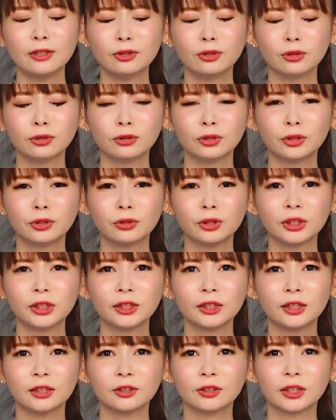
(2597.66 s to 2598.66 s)
動の両
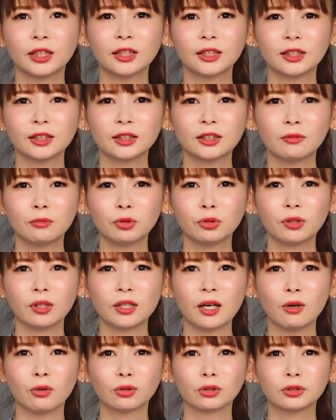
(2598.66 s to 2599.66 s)
親が具現化したものが
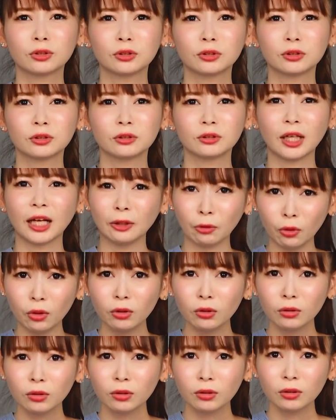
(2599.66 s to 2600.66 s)
薫くんな
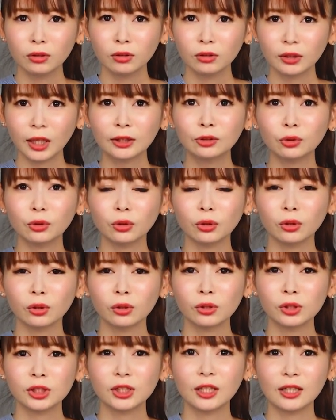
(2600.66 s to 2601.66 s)
のだと
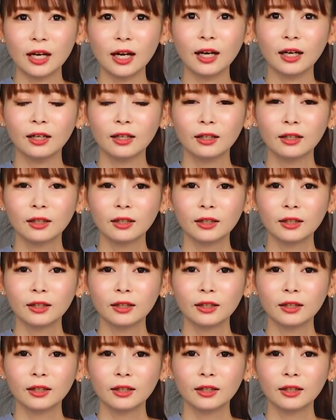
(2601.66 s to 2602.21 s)
したら、